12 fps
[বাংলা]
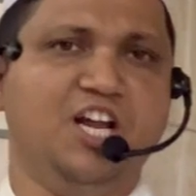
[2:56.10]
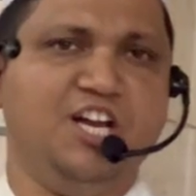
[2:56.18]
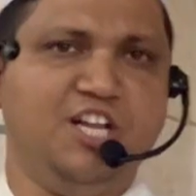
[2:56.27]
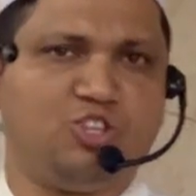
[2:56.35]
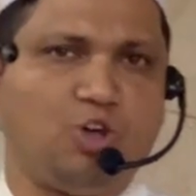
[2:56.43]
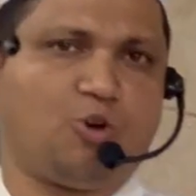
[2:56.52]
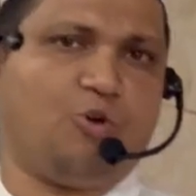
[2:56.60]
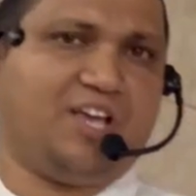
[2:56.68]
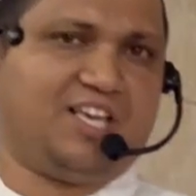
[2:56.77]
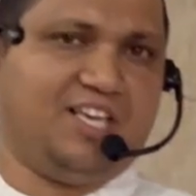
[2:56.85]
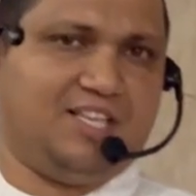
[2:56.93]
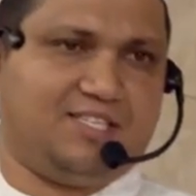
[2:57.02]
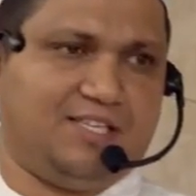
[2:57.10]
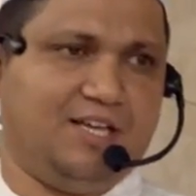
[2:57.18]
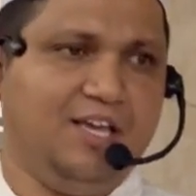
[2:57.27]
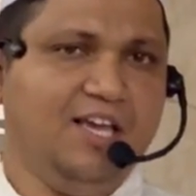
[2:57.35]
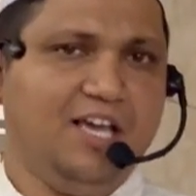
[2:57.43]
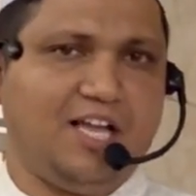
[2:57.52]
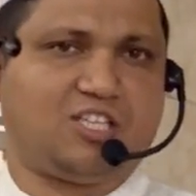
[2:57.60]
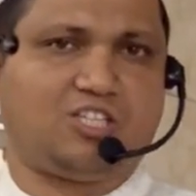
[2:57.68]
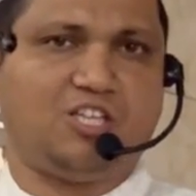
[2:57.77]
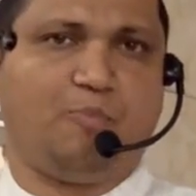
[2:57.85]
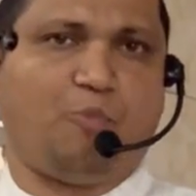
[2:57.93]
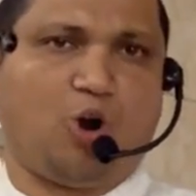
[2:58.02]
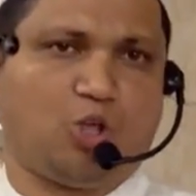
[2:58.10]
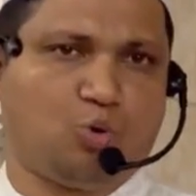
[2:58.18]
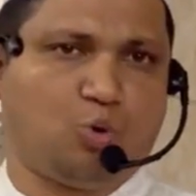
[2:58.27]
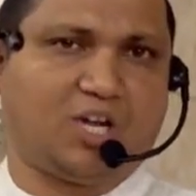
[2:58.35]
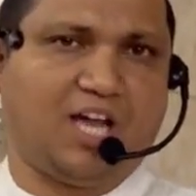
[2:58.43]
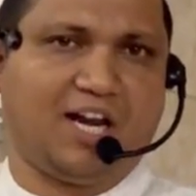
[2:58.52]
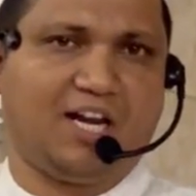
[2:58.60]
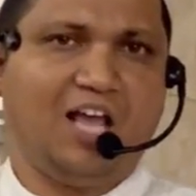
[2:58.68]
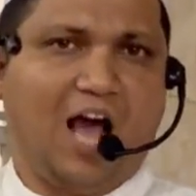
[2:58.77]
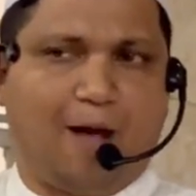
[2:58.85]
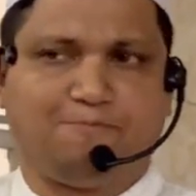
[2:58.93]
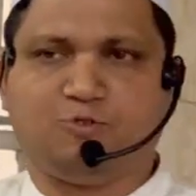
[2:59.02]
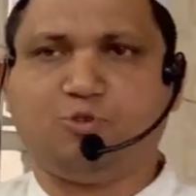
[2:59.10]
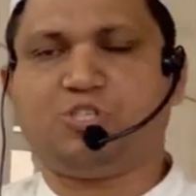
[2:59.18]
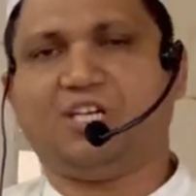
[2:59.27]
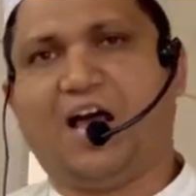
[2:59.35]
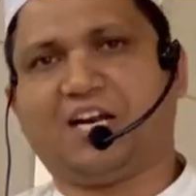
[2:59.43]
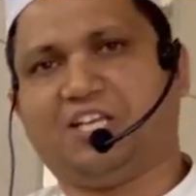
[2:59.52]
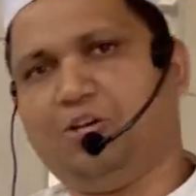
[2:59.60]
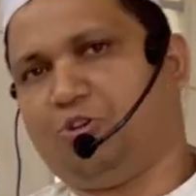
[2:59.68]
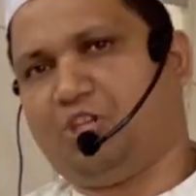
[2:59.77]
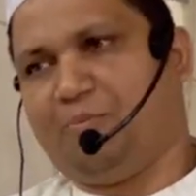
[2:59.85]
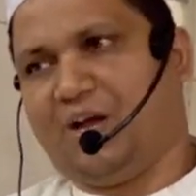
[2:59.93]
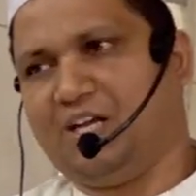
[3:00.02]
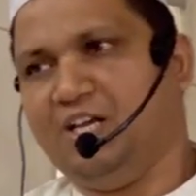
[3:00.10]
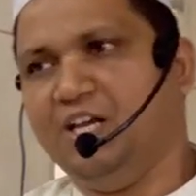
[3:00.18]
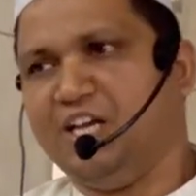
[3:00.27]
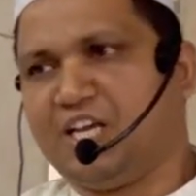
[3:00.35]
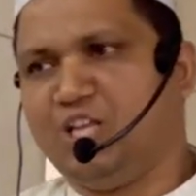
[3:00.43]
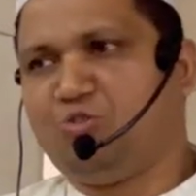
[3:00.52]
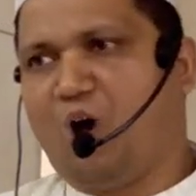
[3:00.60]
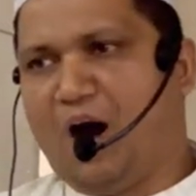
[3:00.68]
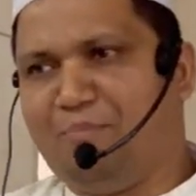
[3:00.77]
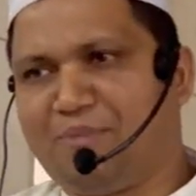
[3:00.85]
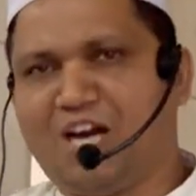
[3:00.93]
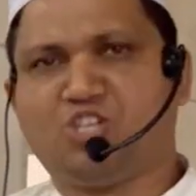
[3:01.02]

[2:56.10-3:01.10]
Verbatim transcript: নিথর হয়ে গিয়েছে এর চেয়ে বড় দুঃখের আফসোসের আর কি হতে পারে কিন্তু আমরা